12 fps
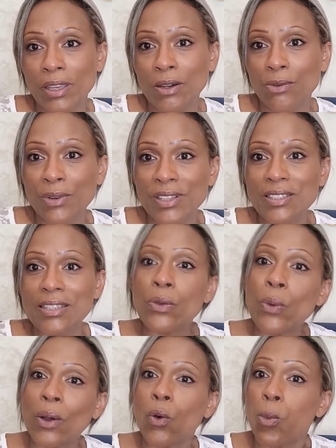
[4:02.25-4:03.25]
Et en fait, il y a
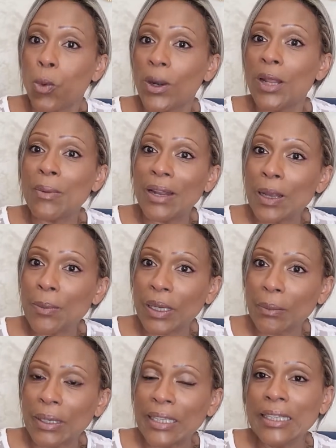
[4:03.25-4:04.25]
eu un gros problème à
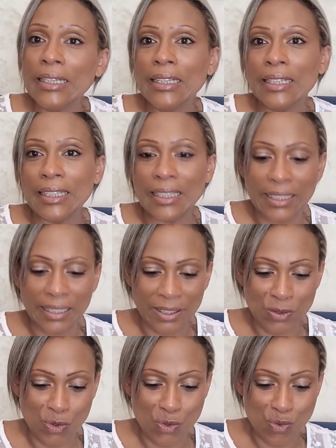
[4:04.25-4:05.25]
l'imprimerie. Et, et,
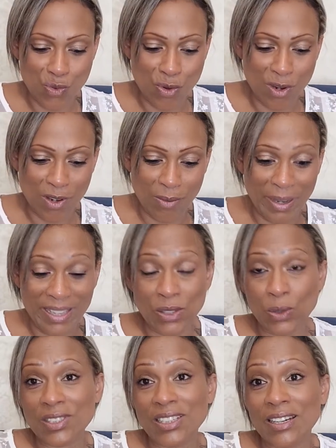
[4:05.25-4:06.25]
du coup, euh, bah, il
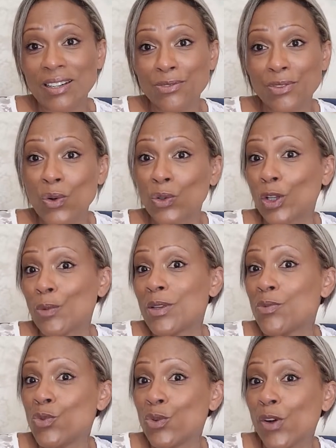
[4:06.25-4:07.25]
sortira fin octobre,
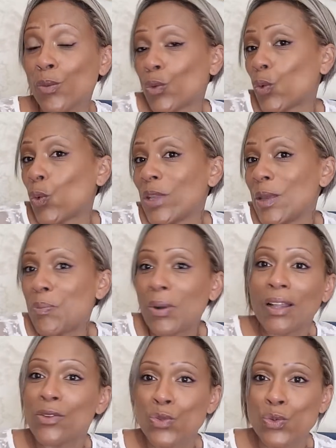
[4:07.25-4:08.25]
début novembre. Donc, on est
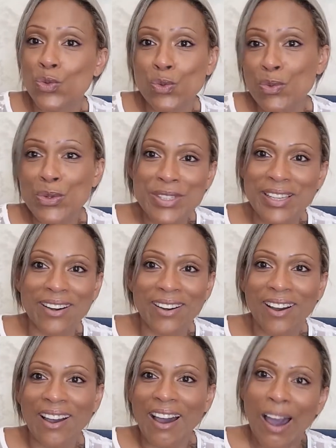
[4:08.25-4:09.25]
plein de youtubeuses
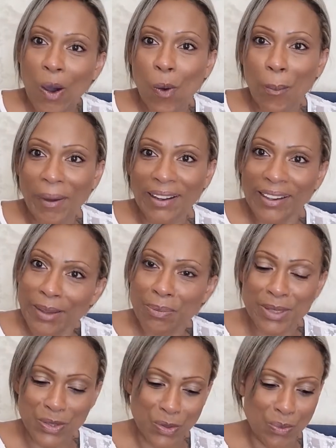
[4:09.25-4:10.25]
à, à en parler
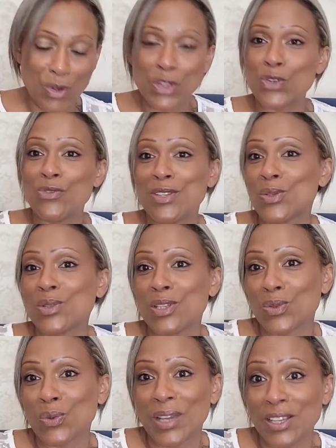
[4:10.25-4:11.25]
parce que moi, je vais sauter
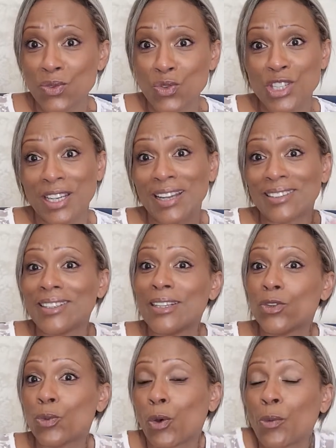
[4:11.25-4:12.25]
sur l'occasion. J'ai raté
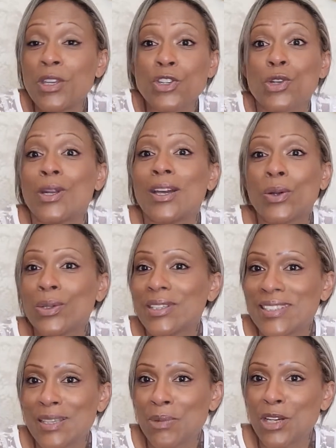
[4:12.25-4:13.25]
les deux premiers, je ne la
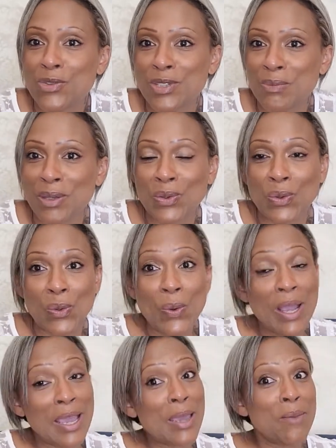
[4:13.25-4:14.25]
connaissais pas, je faisais pas de colo.